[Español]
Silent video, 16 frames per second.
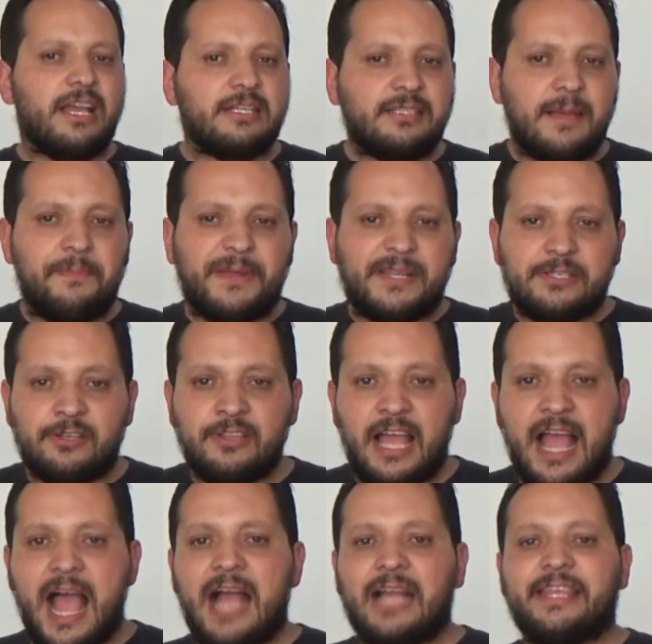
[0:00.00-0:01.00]
Esta
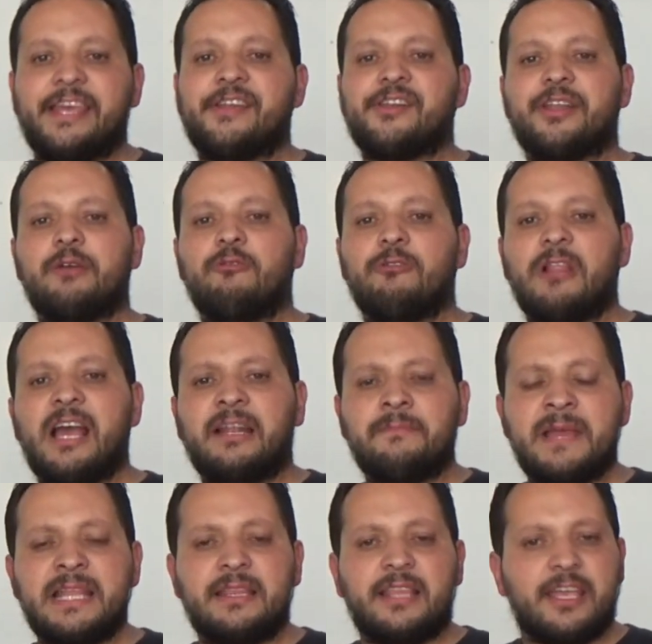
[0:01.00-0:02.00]
persona a quien
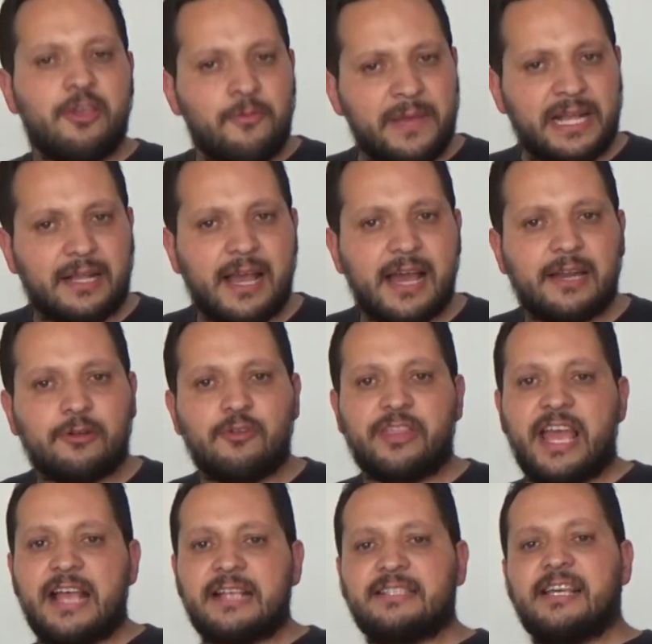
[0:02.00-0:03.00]
regularmente yo me encargo
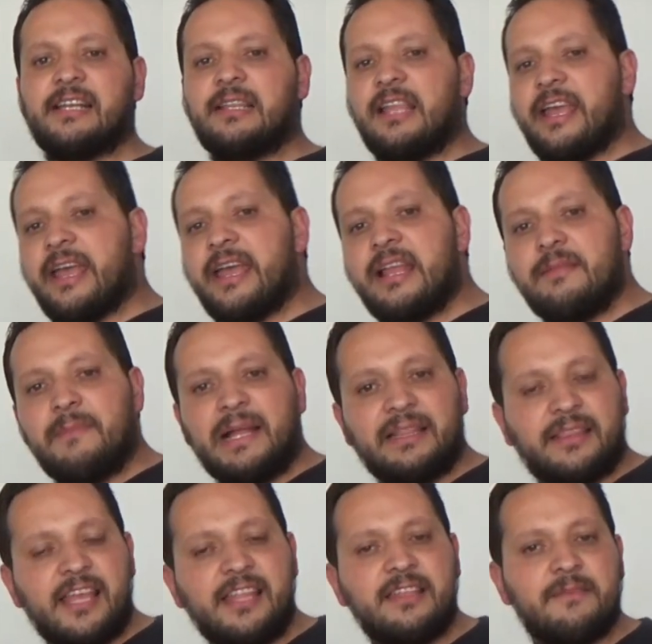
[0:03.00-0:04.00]
de hacerle el
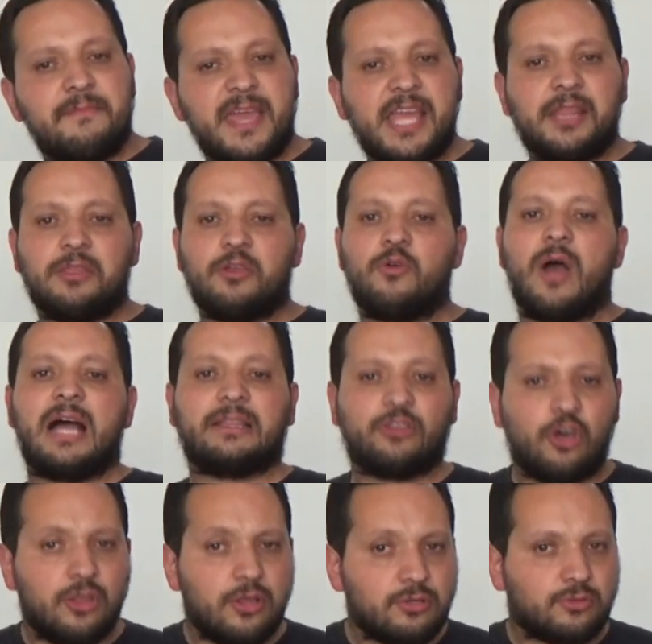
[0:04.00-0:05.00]
mantenimiento a
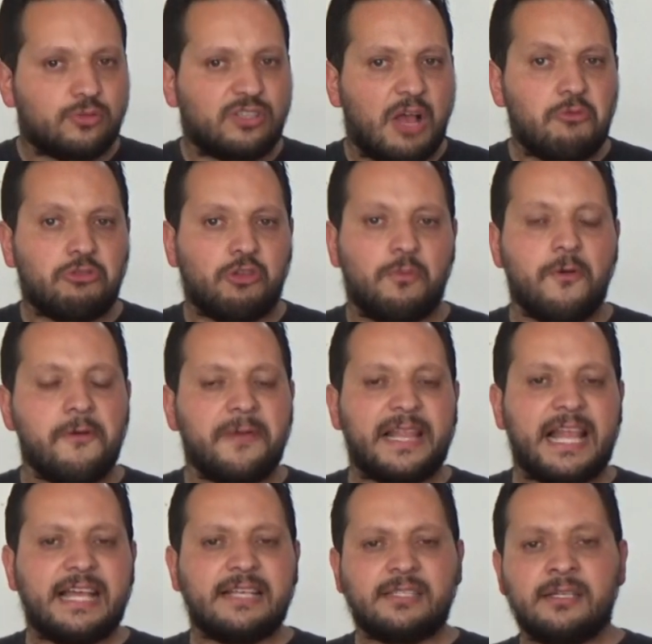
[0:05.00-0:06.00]
todos sus
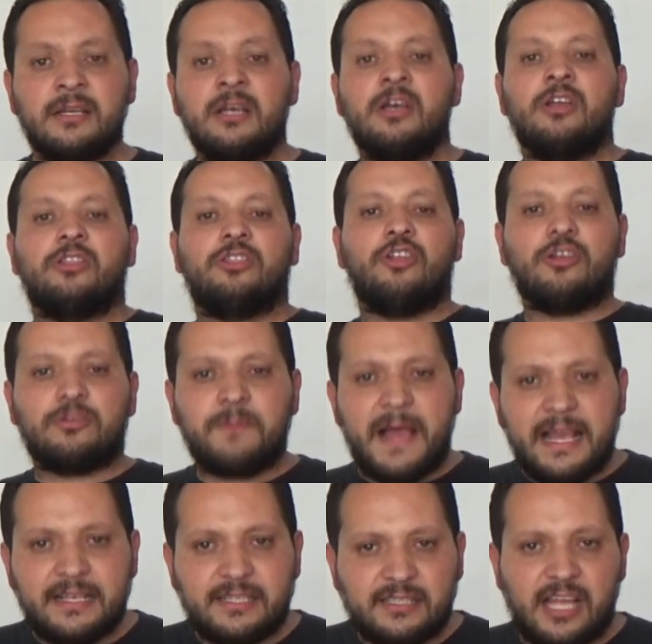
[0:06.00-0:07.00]
automóviles, nos
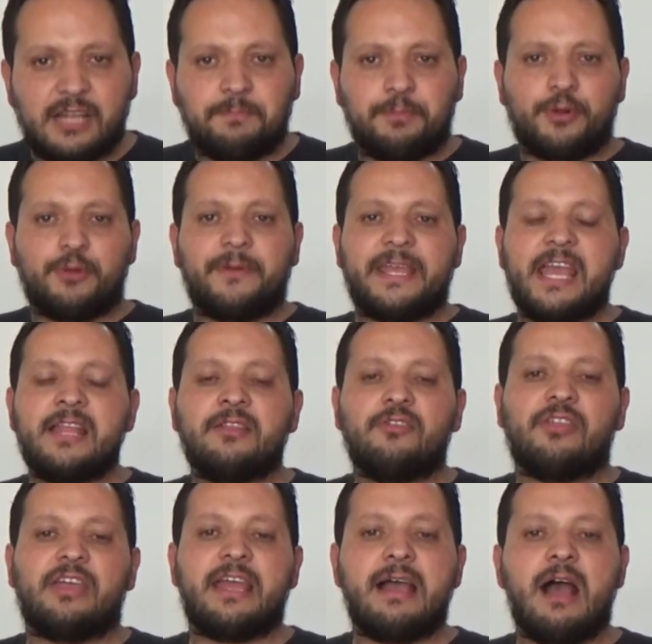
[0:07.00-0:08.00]
va a estar
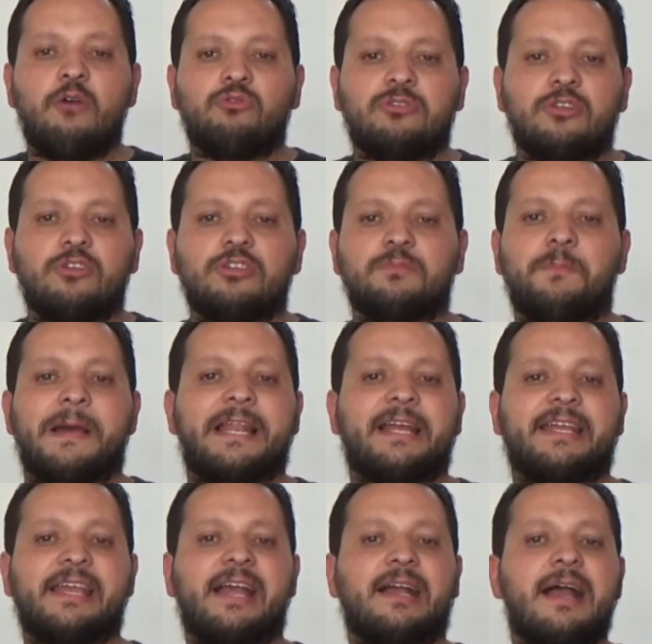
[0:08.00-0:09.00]
proveyendo de autos
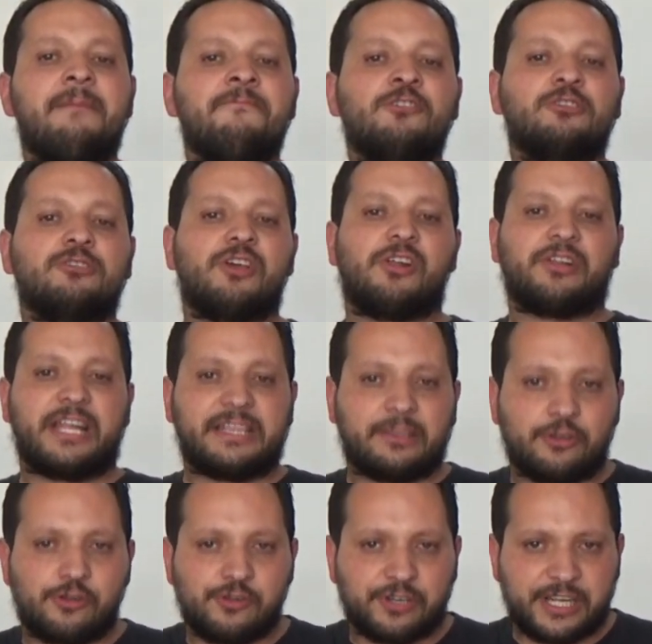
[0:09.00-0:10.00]
para que hagamos
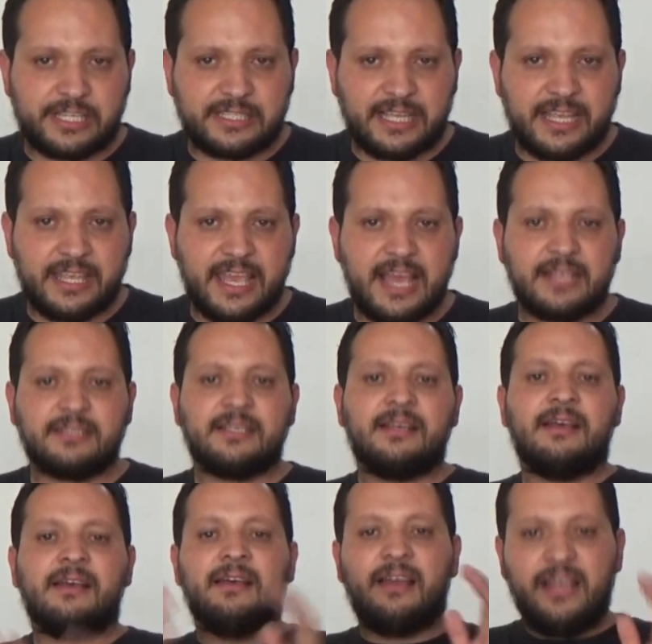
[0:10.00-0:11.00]
retroreseñas
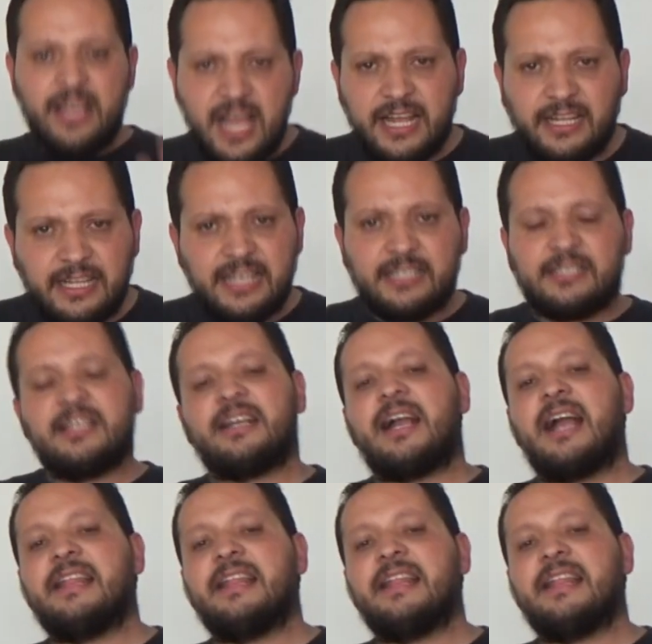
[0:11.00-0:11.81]
en este